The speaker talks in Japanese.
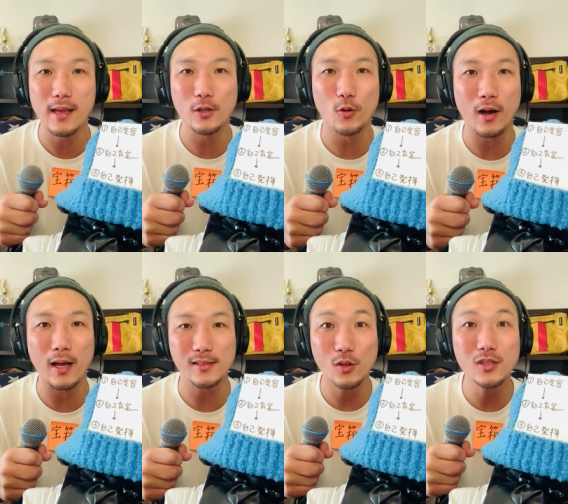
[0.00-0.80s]
動画、
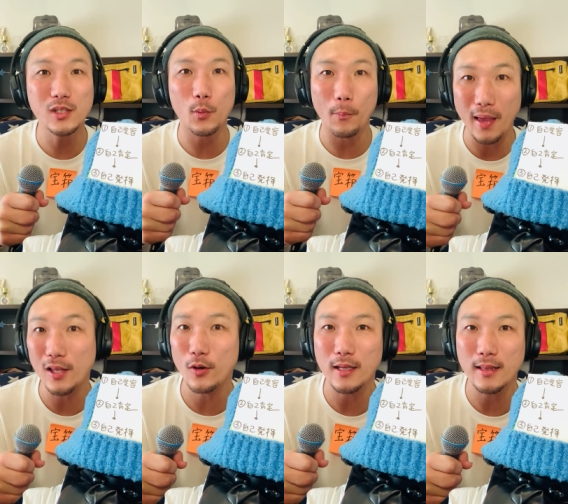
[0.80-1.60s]
少しでも勉
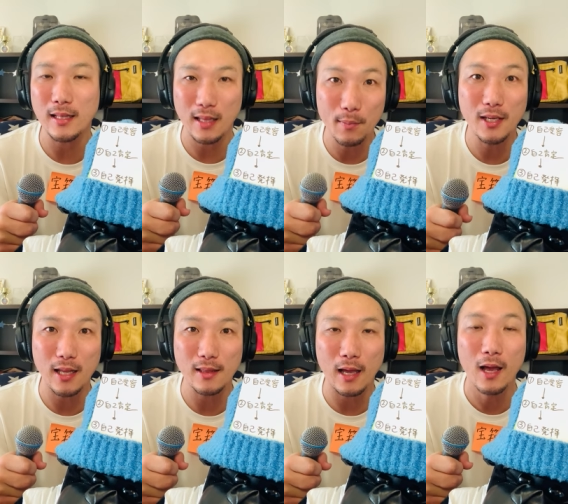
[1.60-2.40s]
強になった、ために
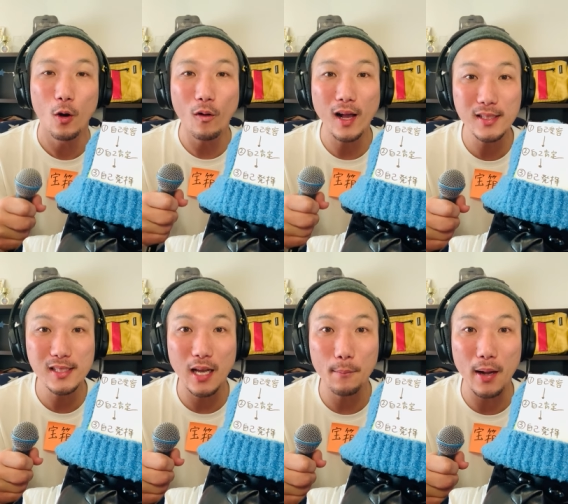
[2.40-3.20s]
なった、おかっち
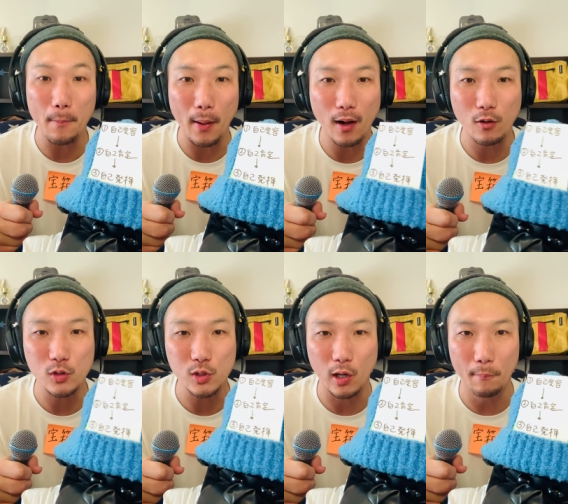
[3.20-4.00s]
頑張れ、
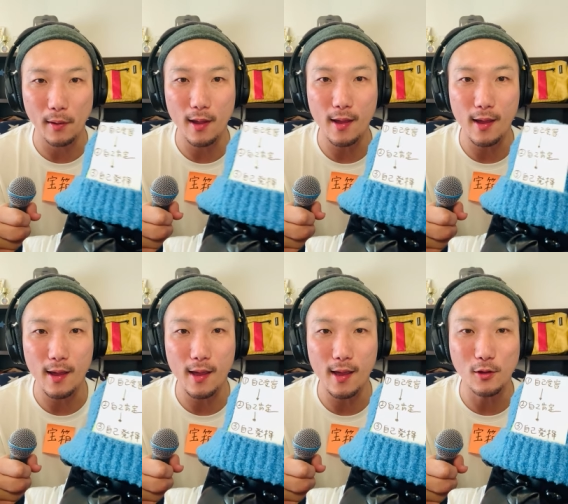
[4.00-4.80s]
マックス頑張
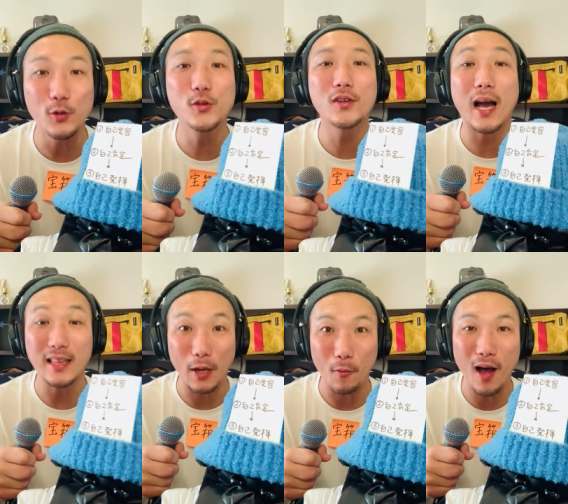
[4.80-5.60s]
れという
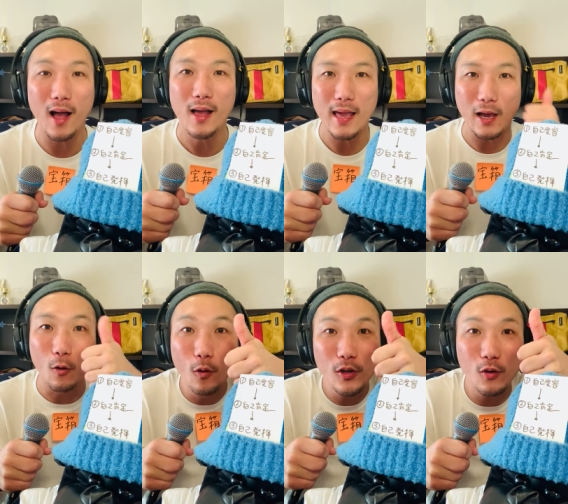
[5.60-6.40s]
方は、
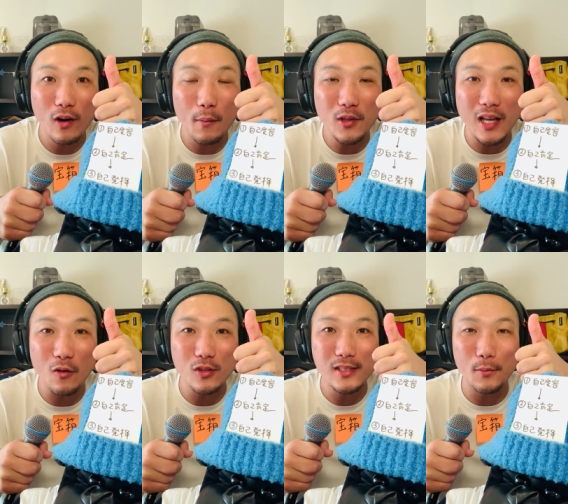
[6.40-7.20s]
高評価ボタンを
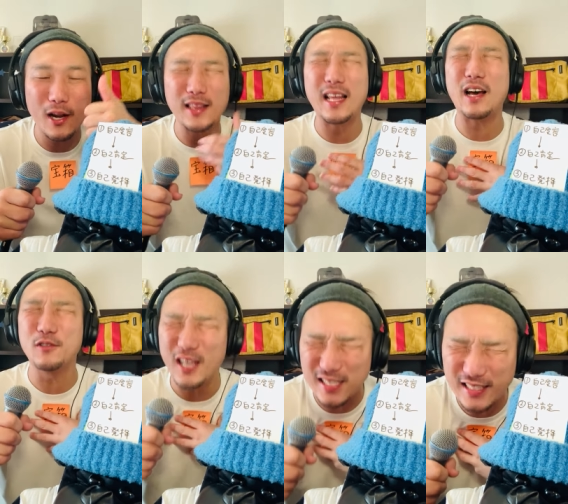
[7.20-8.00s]
押してもらえたら
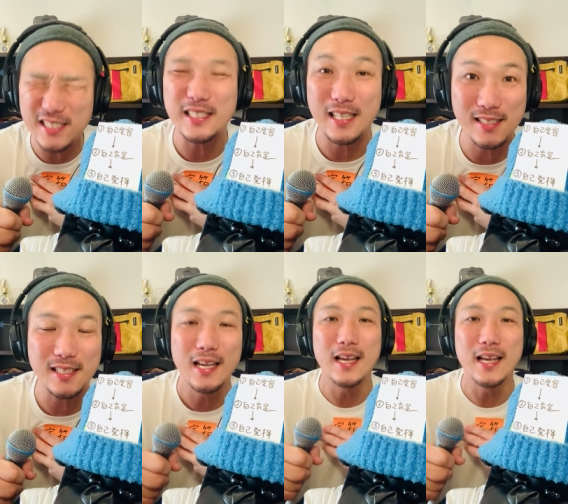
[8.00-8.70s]
嬉しいです。